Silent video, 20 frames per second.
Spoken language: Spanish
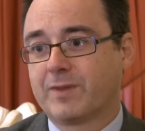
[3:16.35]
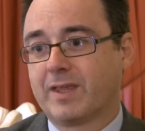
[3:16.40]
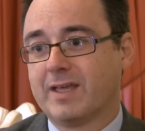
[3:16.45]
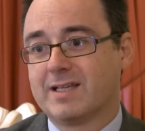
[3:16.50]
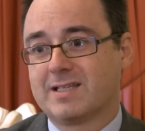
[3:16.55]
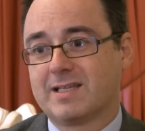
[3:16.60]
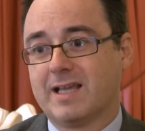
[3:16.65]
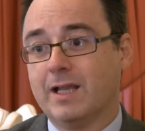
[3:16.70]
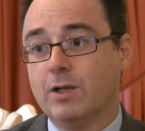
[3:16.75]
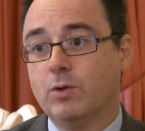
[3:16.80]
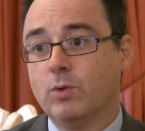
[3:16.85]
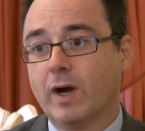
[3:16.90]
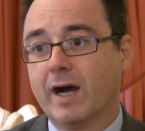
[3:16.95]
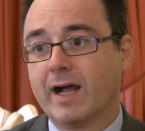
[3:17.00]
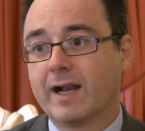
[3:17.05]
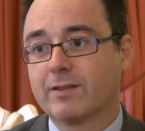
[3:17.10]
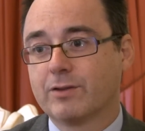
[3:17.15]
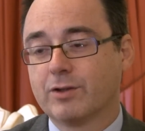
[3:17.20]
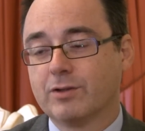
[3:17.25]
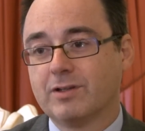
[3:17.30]
que es el
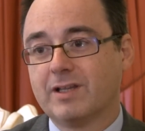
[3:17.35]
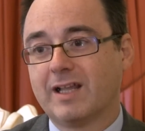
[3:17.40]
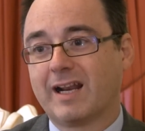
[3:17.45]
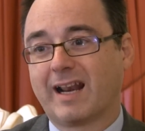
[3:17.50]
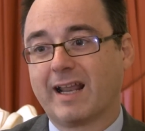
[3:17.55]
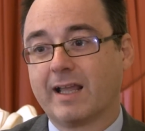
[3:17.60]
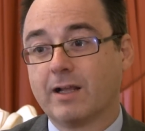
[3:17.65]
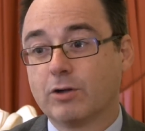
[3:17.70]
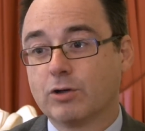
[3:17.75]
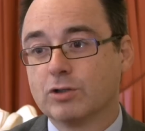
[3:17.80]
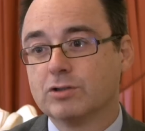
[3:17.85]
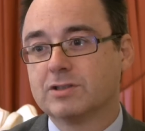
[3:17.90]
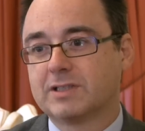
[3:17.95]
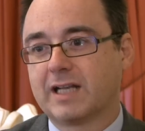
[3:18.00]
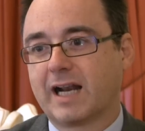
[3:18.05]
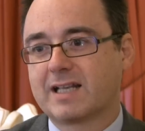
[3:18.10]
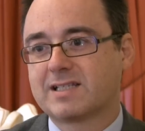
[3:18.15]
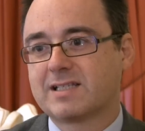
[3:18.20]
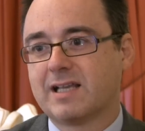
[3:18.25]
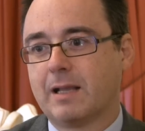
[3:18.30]
lugar donde
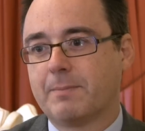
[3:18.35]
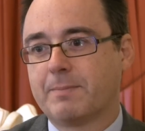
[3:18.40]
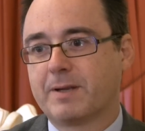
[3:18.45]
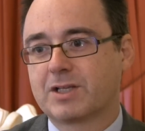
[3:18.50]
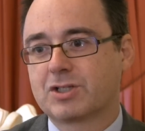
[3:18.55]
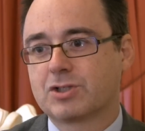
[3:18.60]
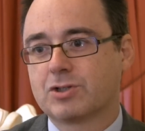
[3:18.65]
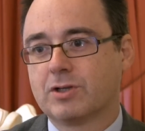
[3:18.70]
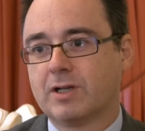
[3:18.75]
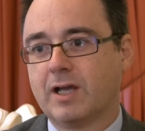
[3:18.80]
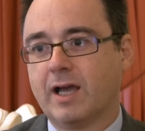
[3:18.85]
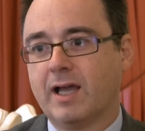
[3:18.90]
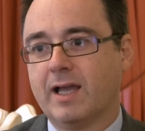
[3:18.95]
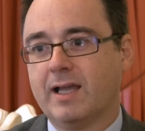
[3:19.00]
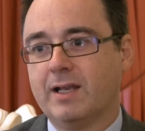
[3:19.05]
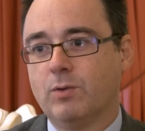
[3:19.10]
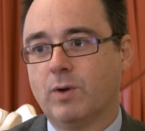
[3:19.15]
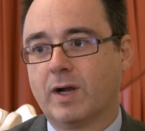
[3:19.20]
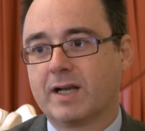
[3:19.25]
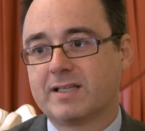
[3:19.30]
reencontrarse la persona,
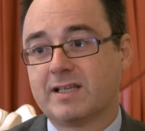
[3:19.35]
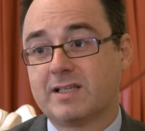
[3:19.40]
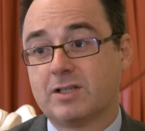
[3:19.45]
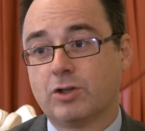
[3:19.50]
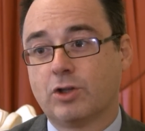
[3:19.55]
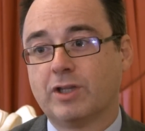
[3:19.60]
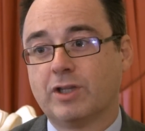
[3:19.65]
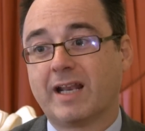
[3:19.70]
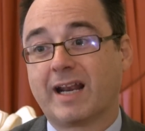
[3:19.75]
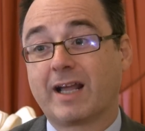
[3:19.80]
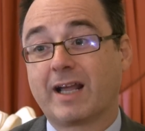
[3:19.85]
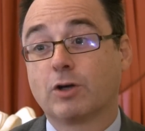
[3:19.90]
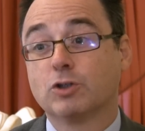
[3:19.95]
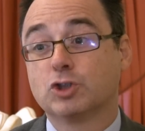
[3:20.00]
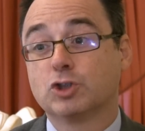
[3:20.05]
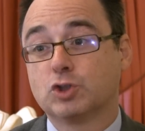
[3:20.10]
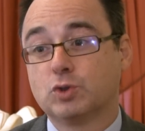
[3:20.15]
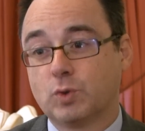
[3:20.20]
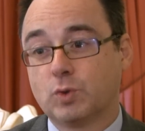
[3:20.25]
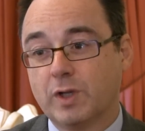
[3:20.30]
el lugar desde donde
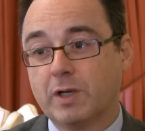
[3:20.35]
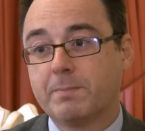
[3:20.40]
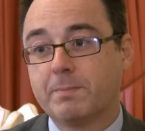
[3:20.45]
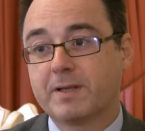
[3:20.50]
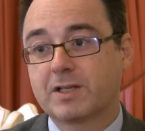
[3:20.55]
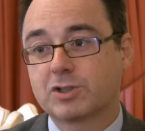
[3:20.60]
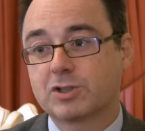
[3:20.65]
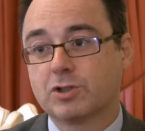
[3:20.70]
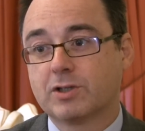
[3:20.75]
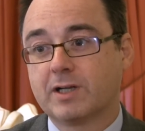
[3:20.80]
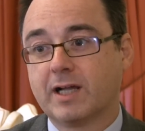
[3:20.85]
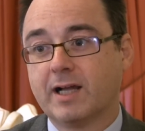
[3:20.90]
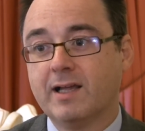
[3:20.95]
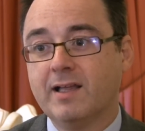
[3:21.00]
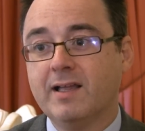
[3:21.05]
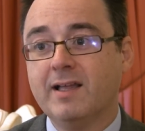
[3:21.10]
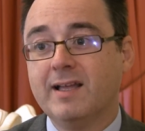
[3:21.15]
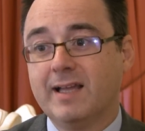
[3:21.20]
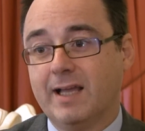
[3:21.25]
reconstruir persona,